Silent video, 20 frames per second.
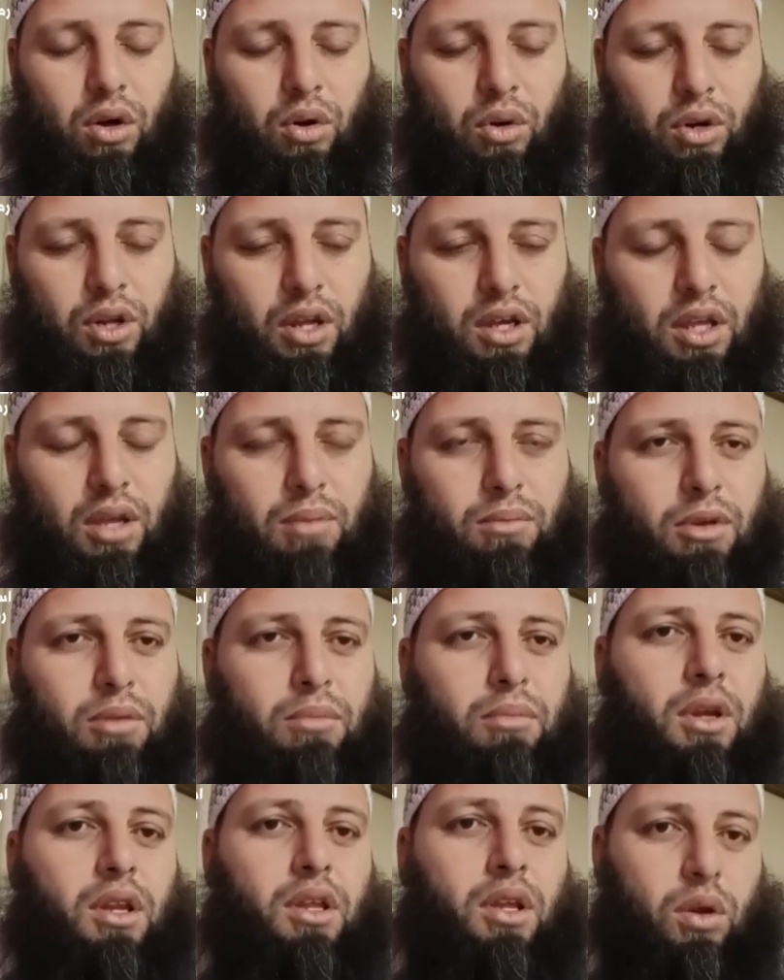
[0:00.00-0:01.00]
هناك
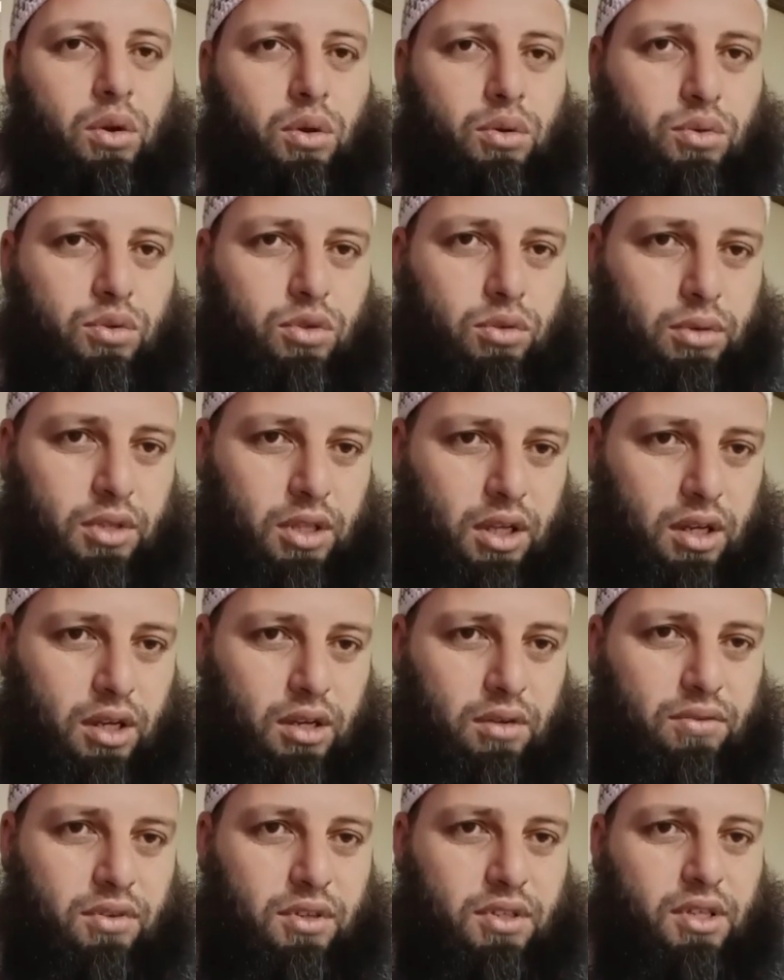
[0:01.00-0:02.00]
ممن يحس بضيق
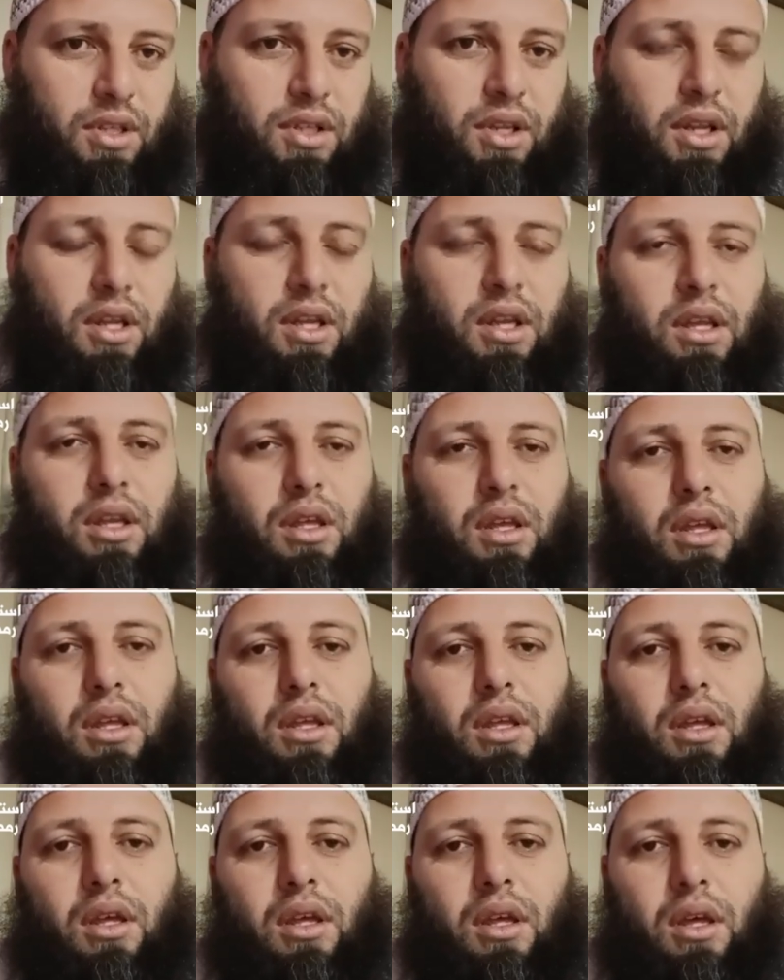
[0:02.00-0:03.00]
في صدره
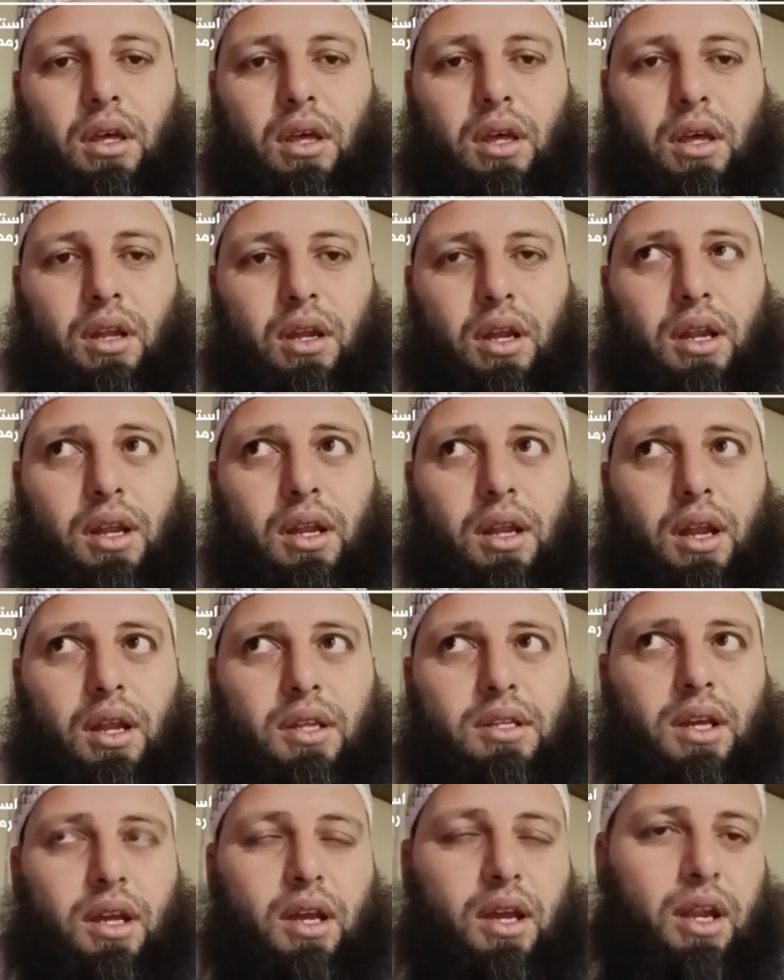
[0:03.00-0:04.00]
لا
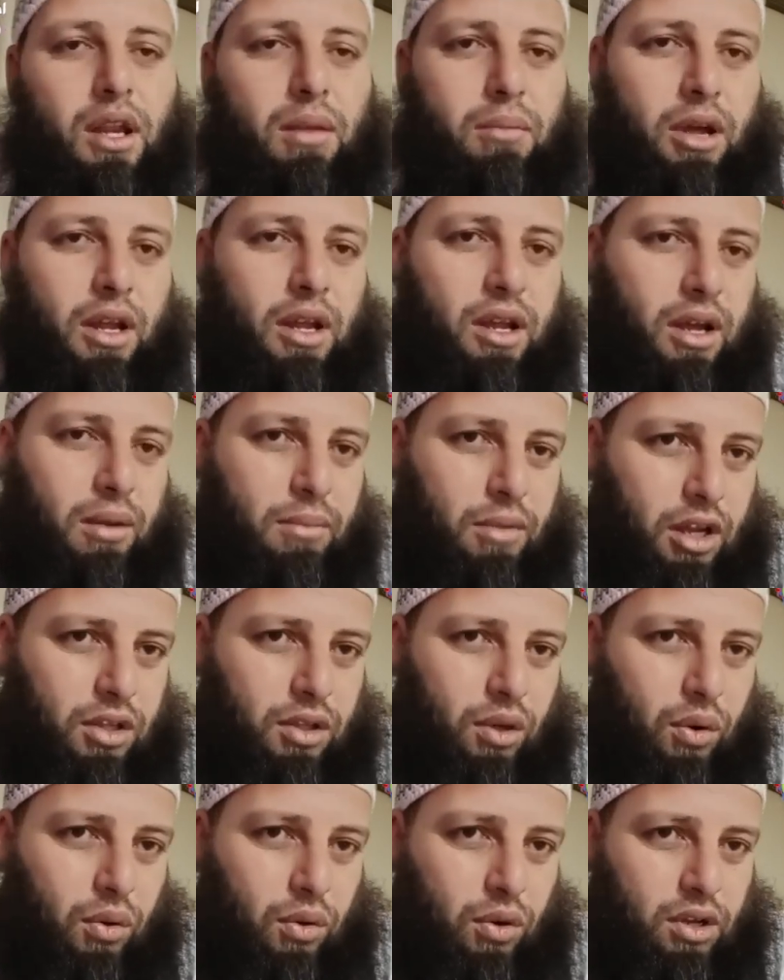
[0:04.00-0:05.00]
نتكلم عن
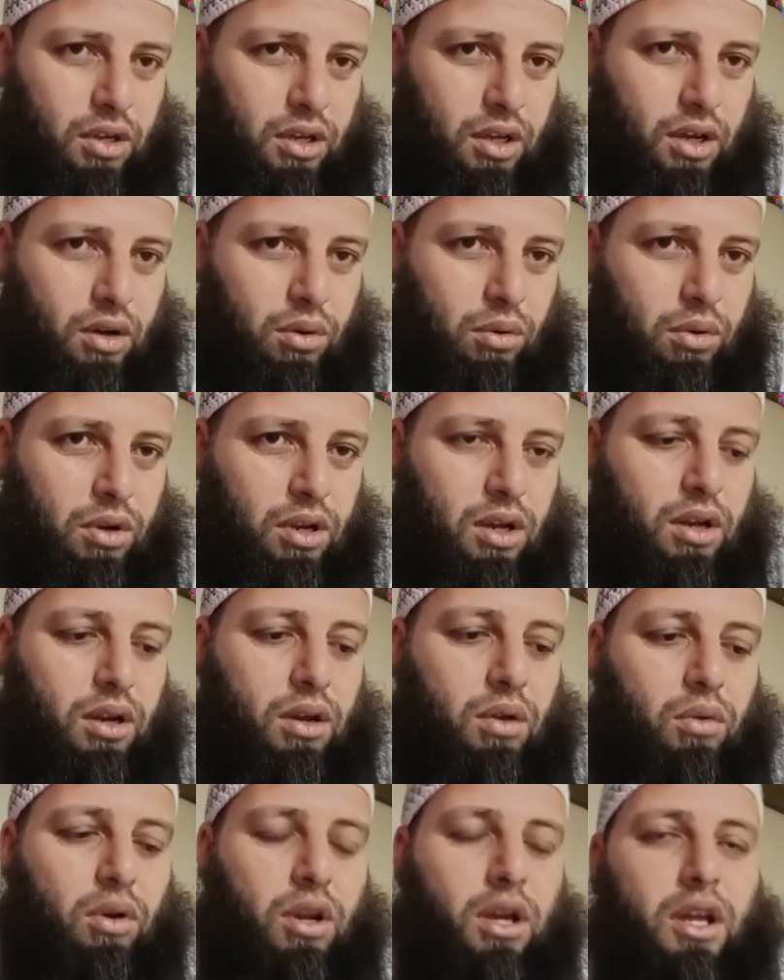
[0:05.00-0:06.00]
الأمراض الروحية أولا
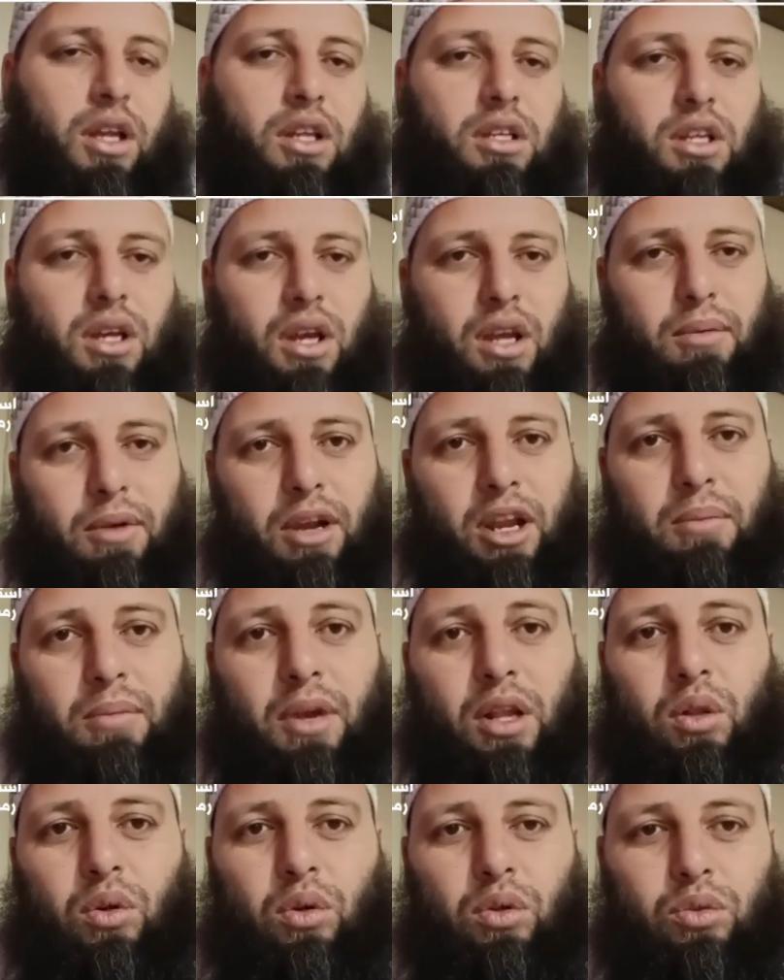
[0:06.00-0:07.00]
ولكن نتكلم عن
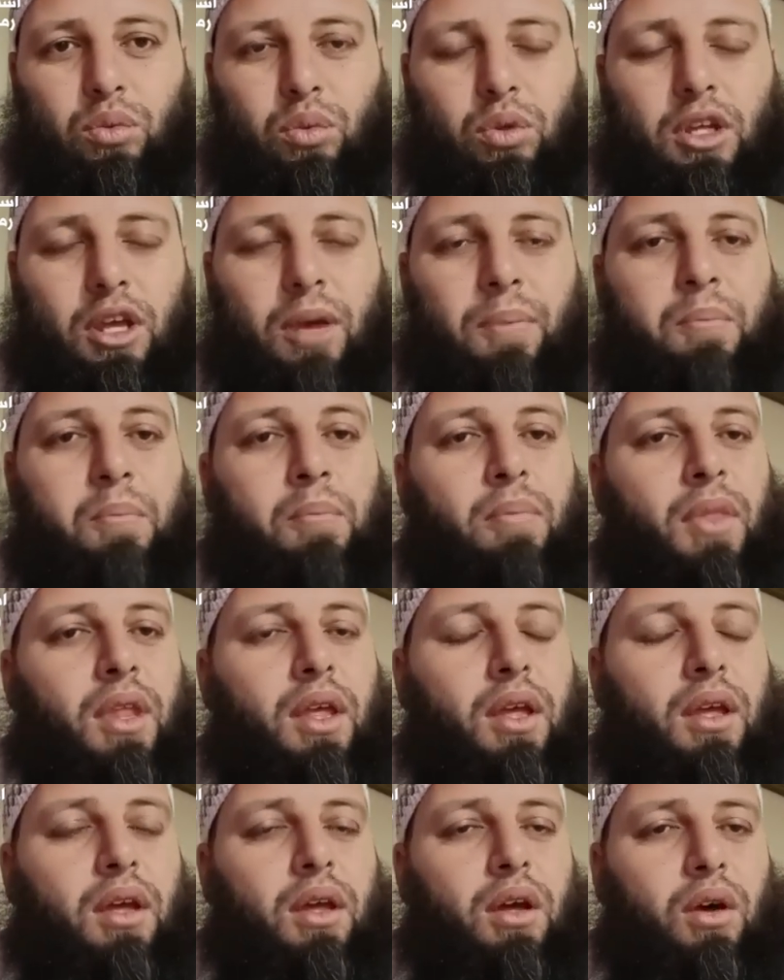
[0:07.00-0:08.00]
الأمراض العضوية
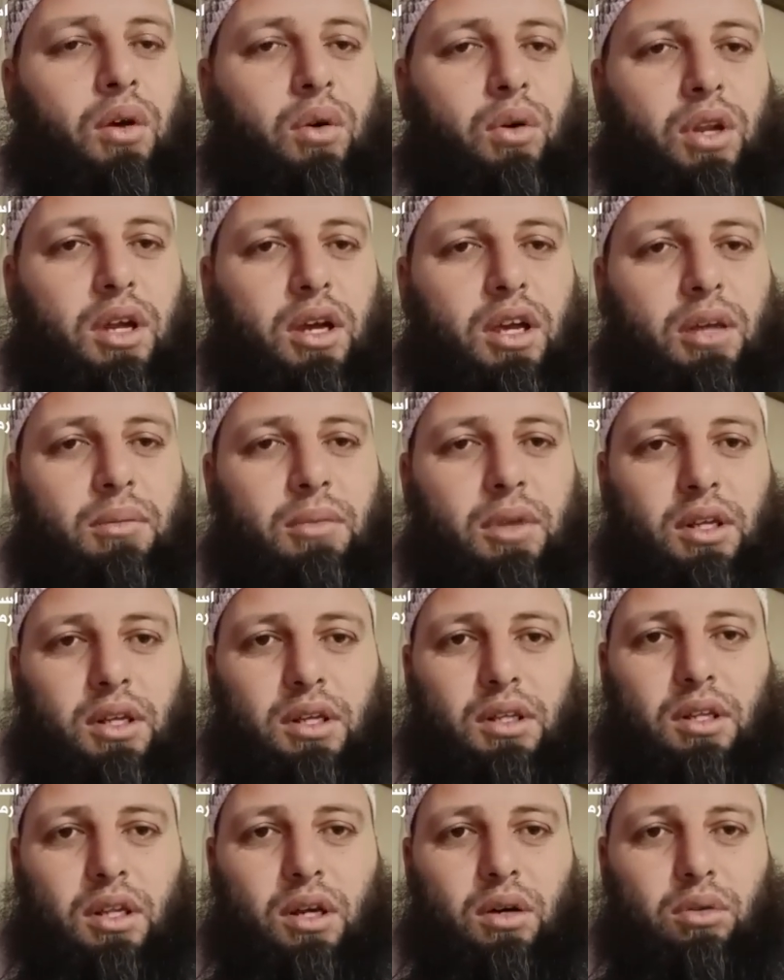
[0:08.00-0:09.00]
هناك من
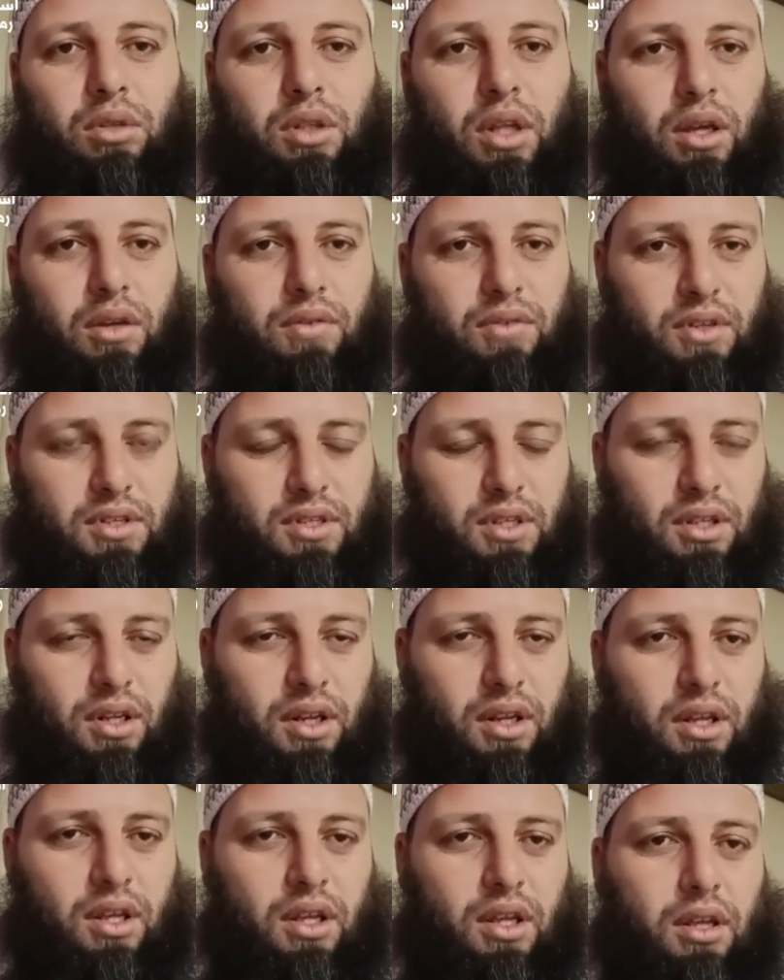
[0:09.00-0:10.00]
عنده ضيق في
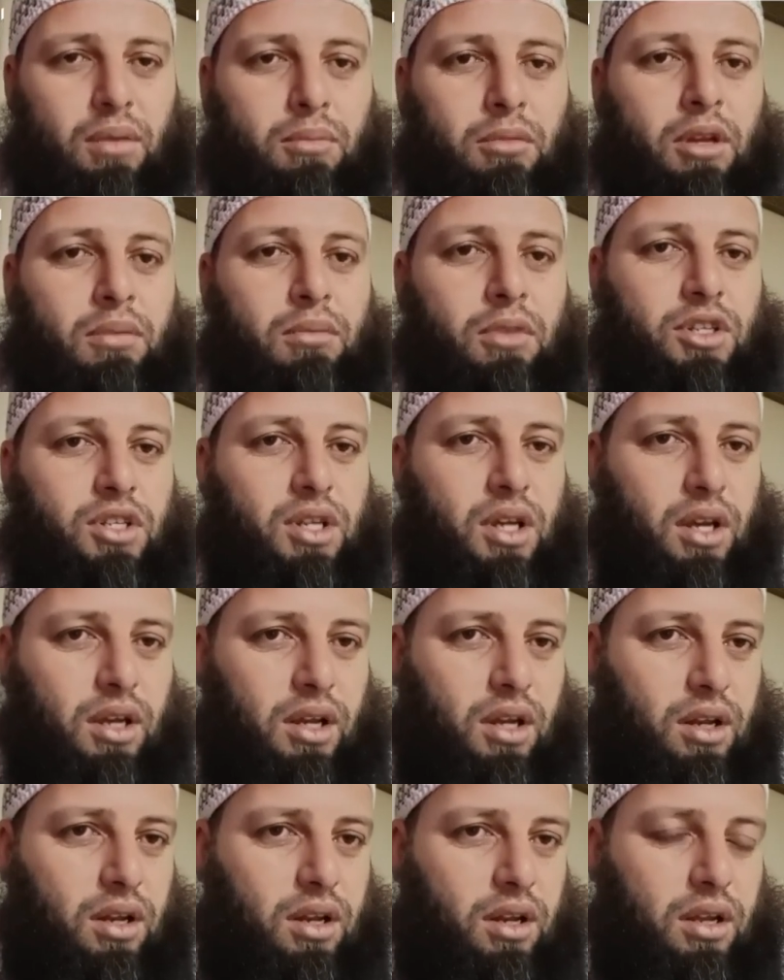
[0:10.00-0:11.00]
صدره من
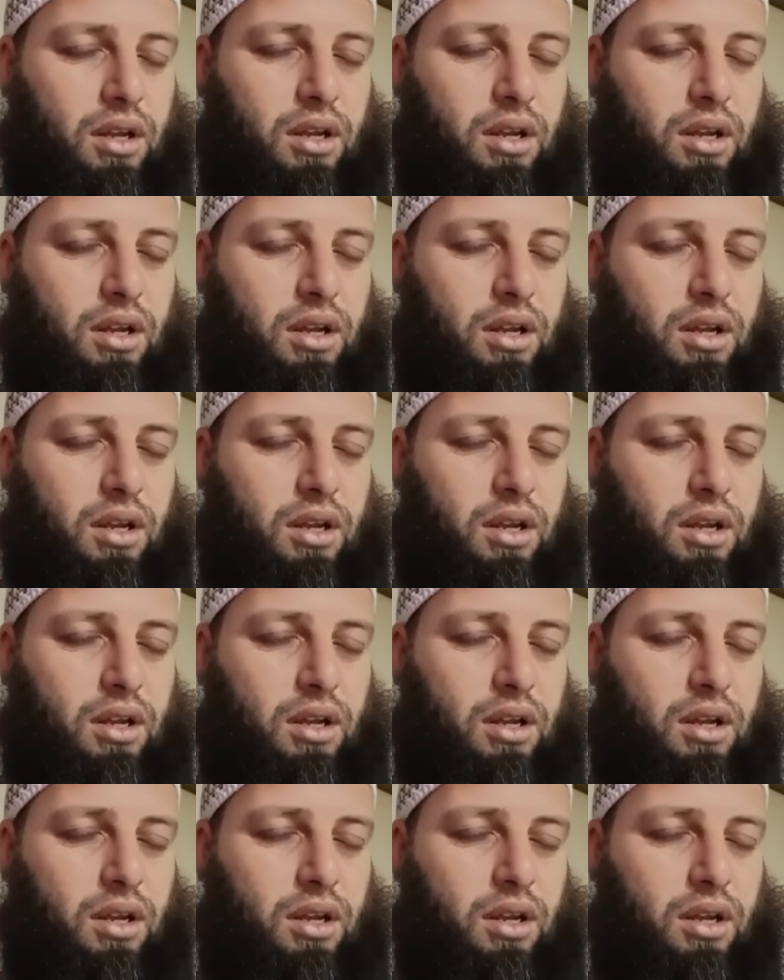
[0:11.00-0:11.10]
مشاكل